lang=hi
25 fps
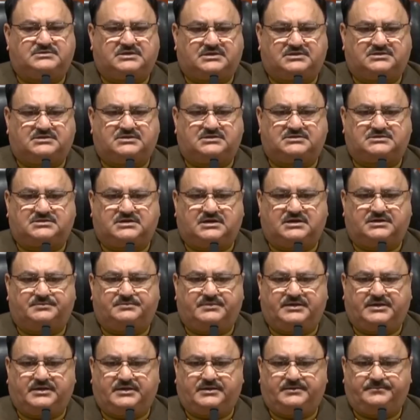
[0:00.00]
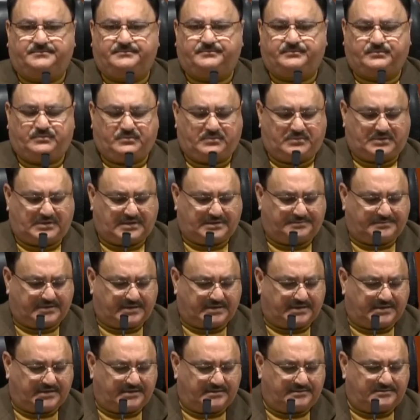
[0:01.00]
छत्तीसगढ़ में
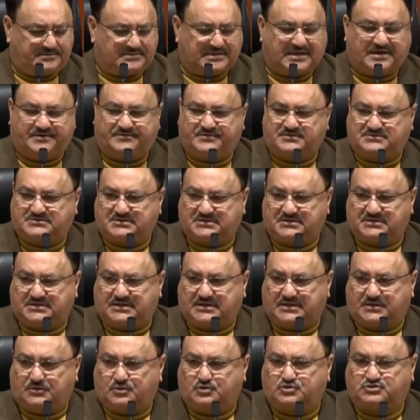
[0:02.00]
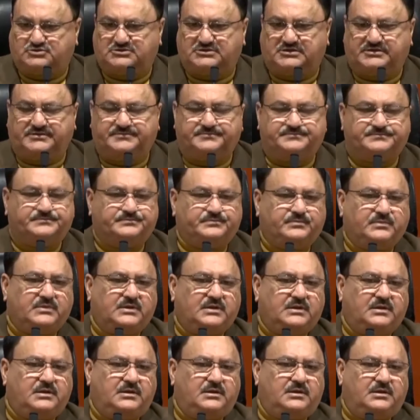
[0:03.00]
हमारे थावरचंद गहलोत जी
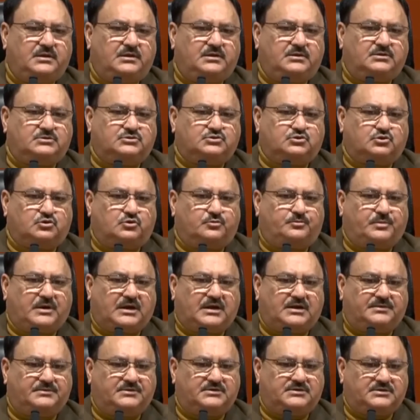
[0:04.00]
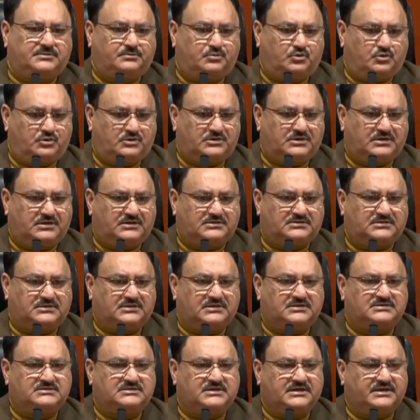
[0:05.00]
जो पार्लियामेंट्री बोर्ड के
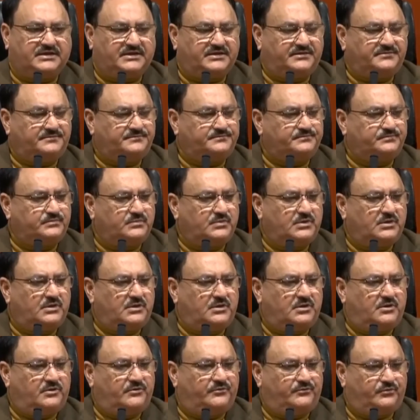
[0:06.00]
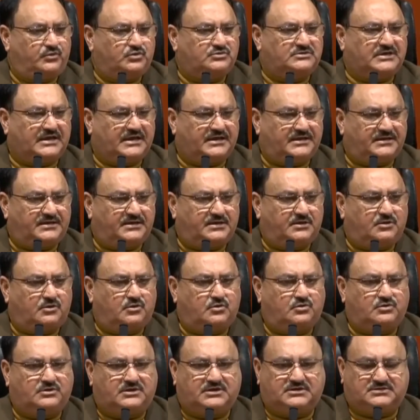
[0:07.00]
सदस्य हैं वो जाएंगे
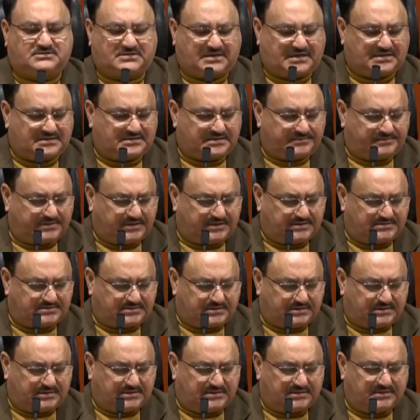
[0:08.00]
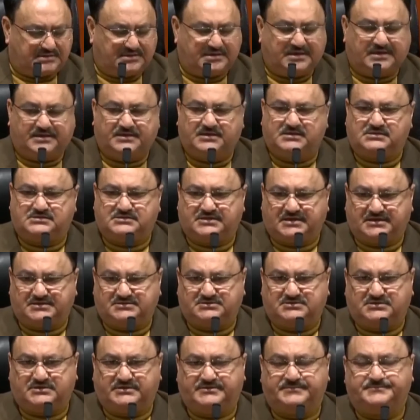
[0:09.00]
और उनके साथ हमारे संगठन के अनिल
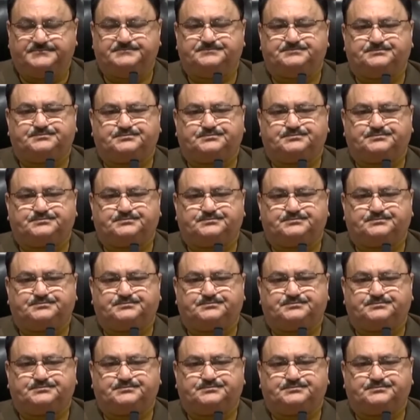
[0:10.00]
जैन जी